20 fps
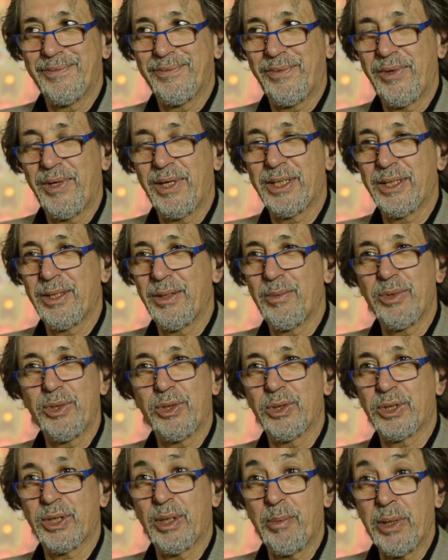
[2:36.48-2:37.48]
fui haciendo
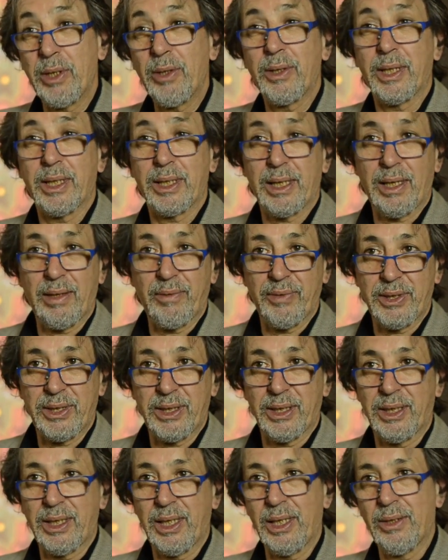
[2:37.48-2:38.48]
muchos amigos que hasta la
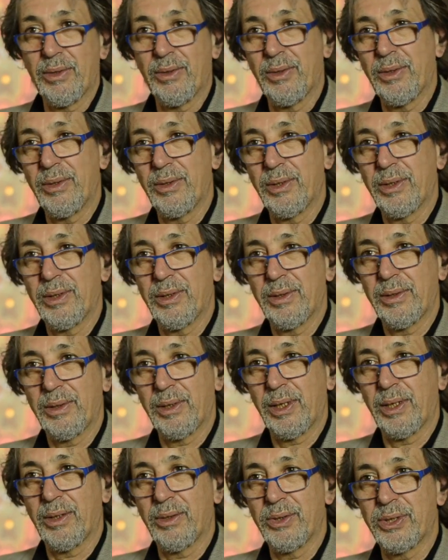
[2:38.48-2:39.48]
fecha tengo,
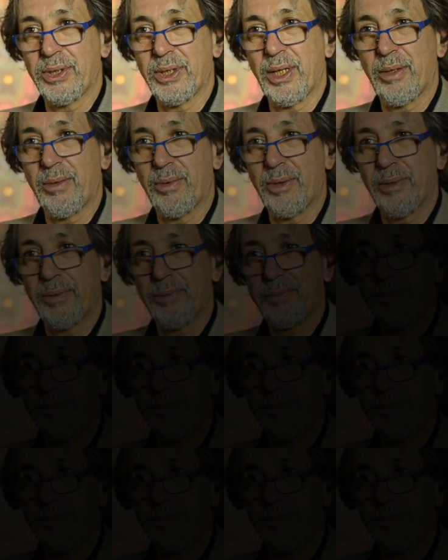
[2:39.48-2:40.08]
que conservo.